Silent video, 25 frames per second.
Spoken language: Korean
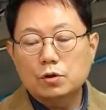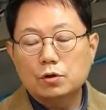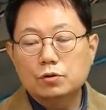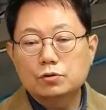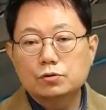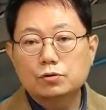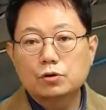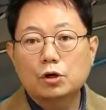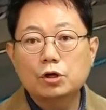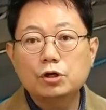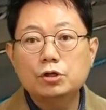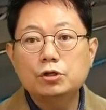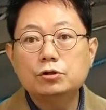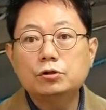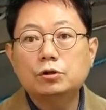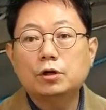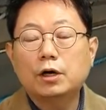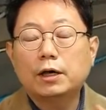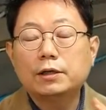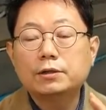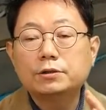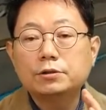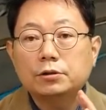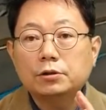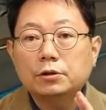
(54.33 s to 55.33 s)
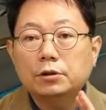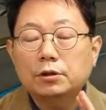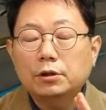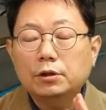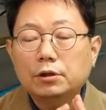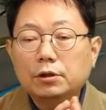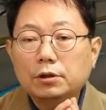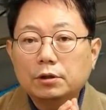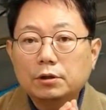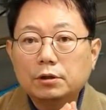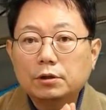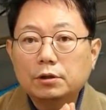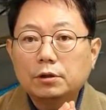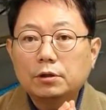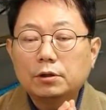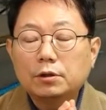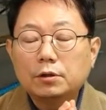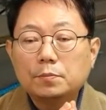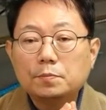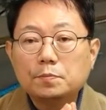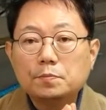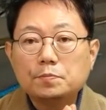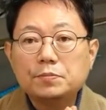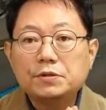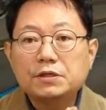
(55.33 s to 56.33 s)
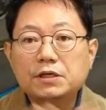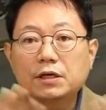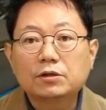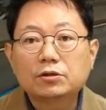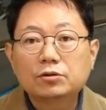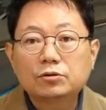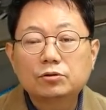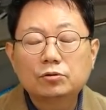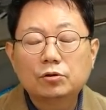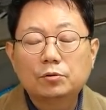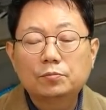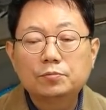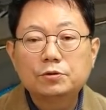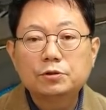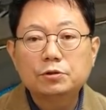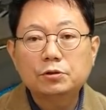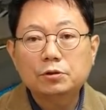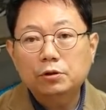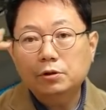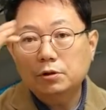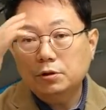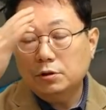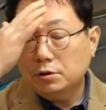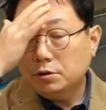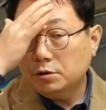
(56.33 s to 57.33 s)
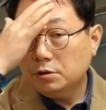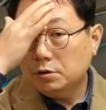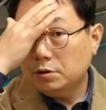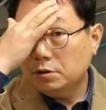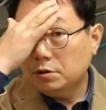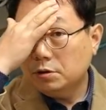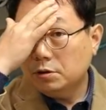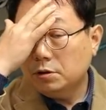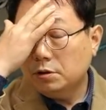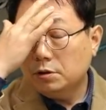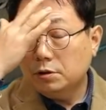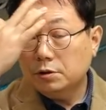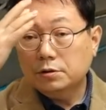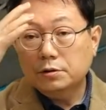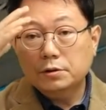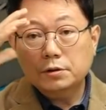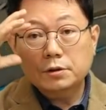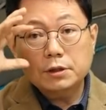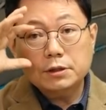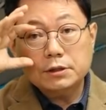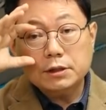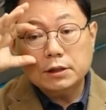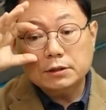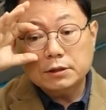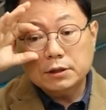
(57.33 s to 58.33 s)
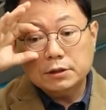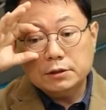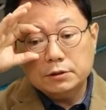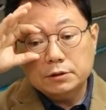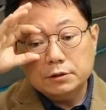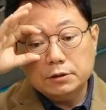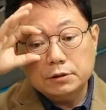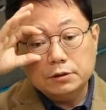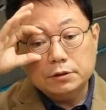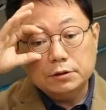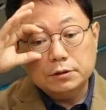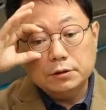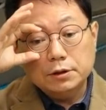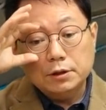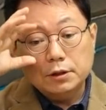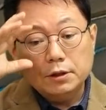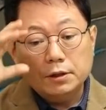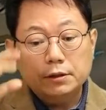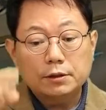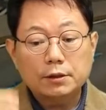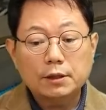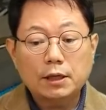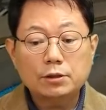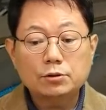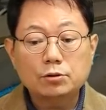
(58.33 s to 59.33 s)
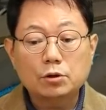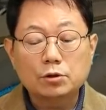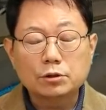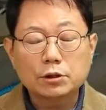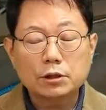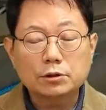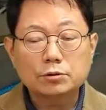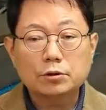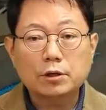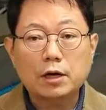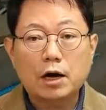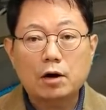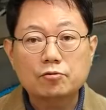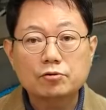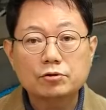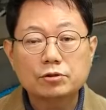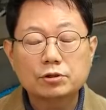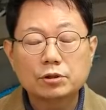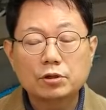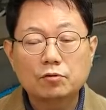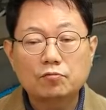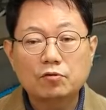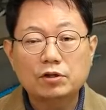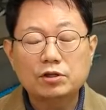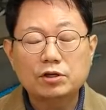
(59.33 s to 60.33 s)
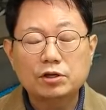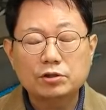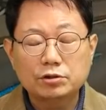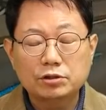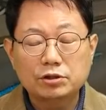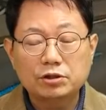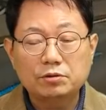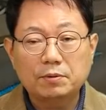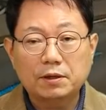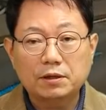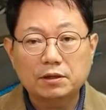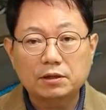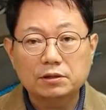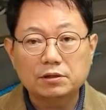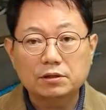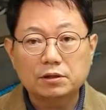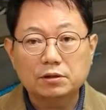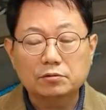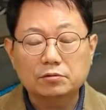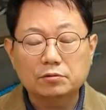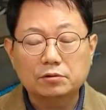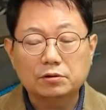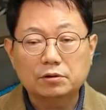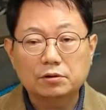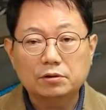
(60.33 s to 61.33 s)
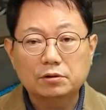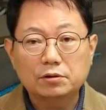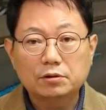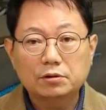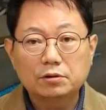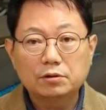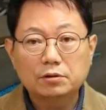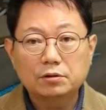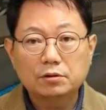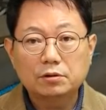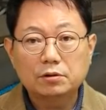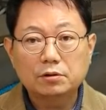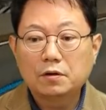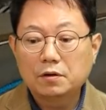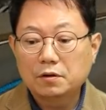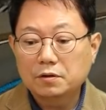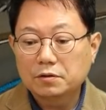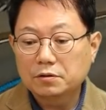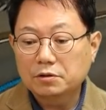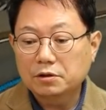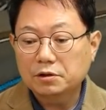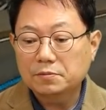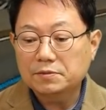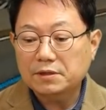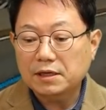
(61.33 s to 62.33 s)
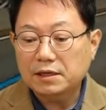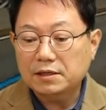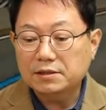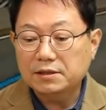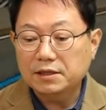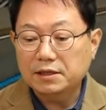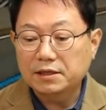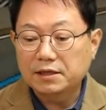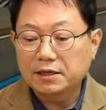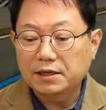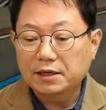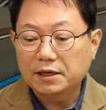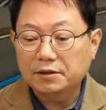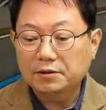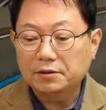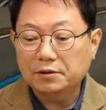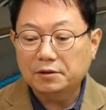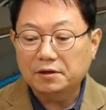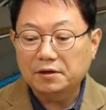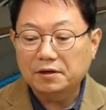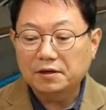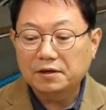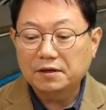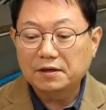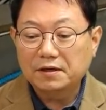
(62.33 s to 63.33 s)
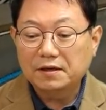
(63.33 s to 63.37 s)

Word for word: 서 있는 것 같죠? 비상등도 없죠? 근데 상대는 난 정상적으로 가고 있었는데 왜 뒤에서 들이받았냐고. 그럼 사는 얘기가요.